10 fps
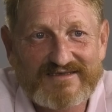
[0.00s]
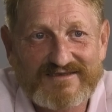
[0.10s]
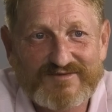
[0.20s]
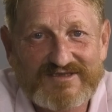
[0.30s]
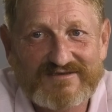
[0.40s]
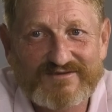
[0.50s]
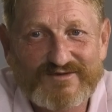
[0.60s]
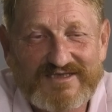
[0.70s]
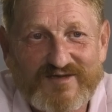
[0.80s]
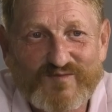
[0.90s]
żeby
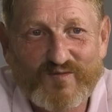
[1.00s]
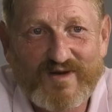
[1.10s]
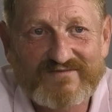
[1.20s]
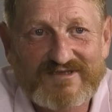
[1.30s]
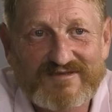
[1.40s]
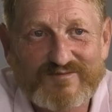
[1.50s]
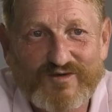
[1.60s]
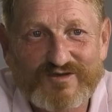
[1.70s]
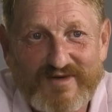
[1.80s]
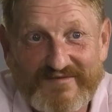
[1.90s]
tutaj się pobawić, żeby
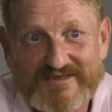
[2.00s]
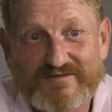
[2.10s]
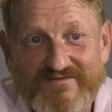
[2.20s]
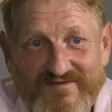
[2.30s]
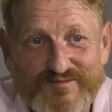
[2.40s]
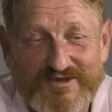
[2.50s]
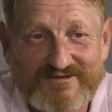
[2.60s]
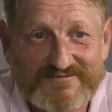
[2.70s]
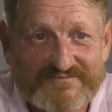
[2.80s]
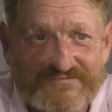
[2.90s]
porozmawiać, żeby wypić